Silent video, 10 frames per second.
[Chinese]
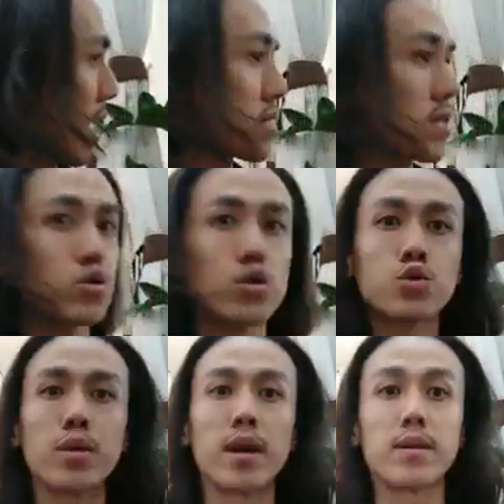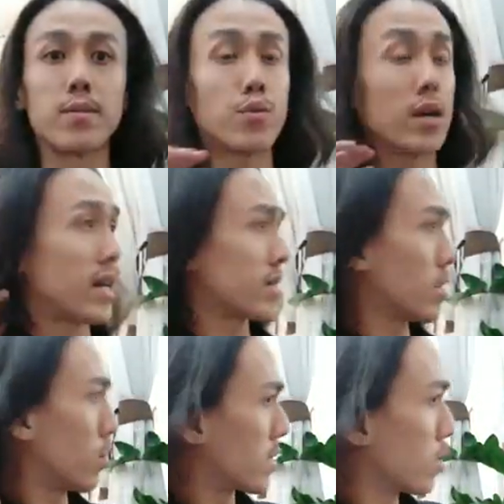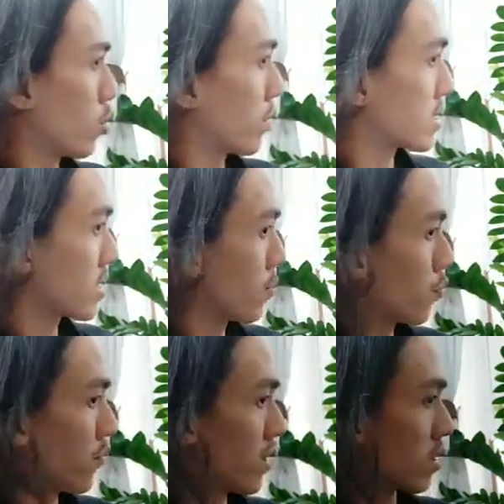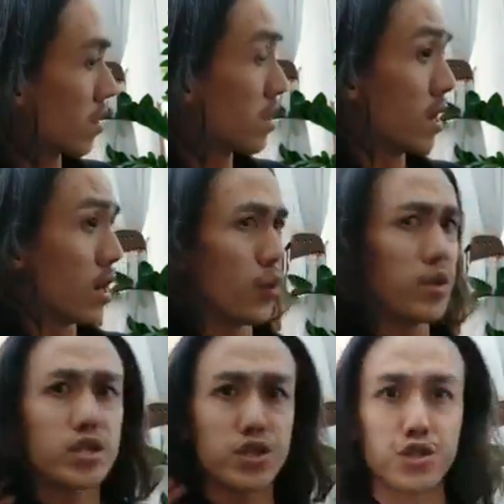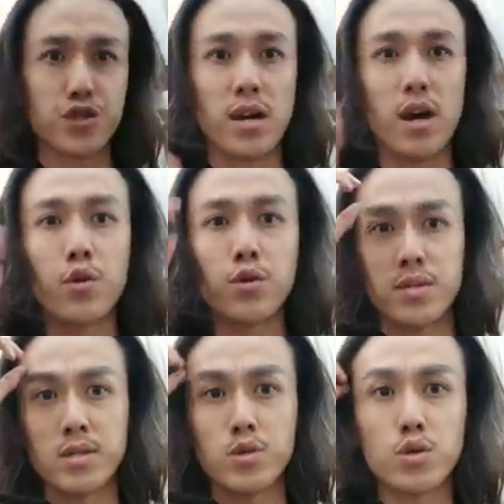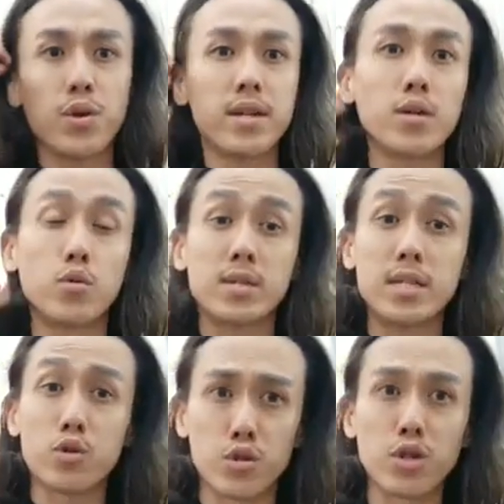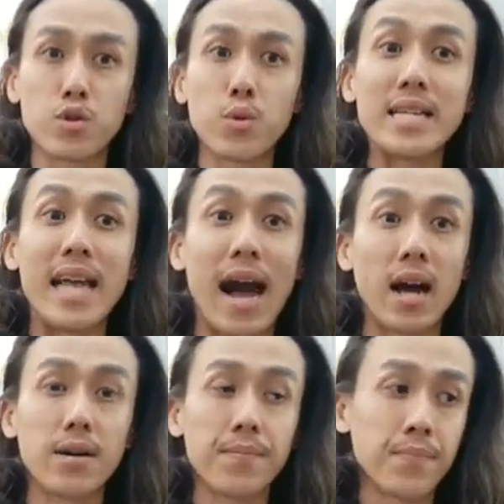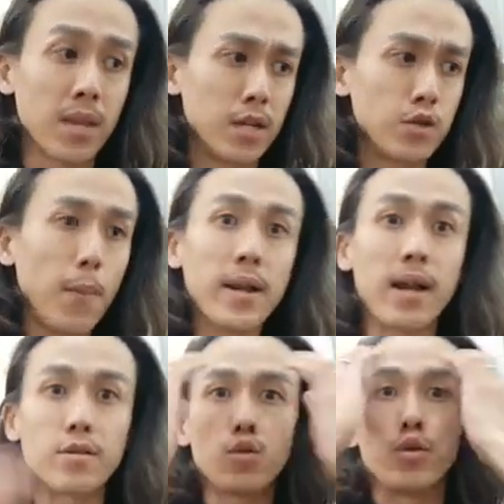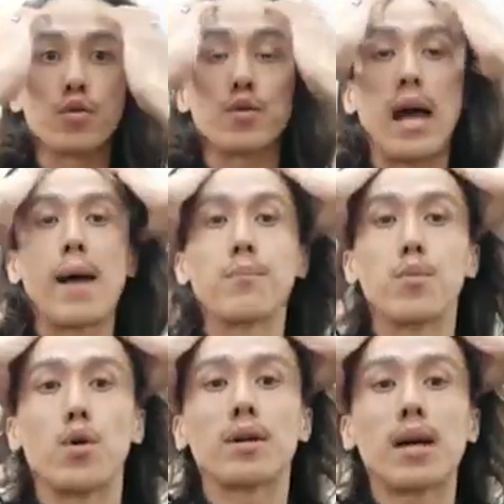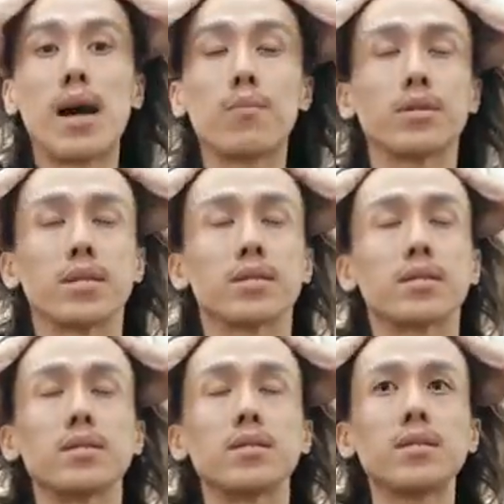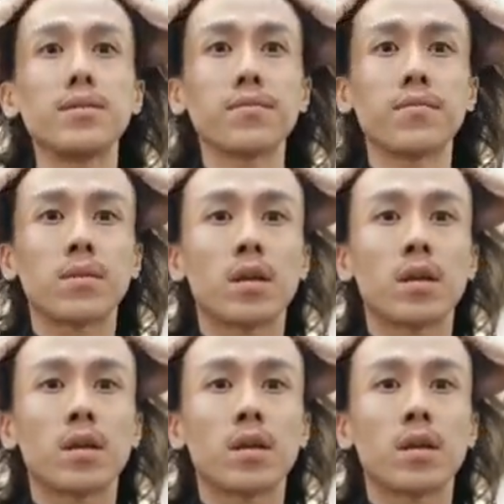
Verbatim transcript: 哈，这是最重要的。不然常常我们后面这个部分哦会湿，然后有时就会有细菌，所以就会痒了。就喷了之后，我就会按摩，按摩这样子，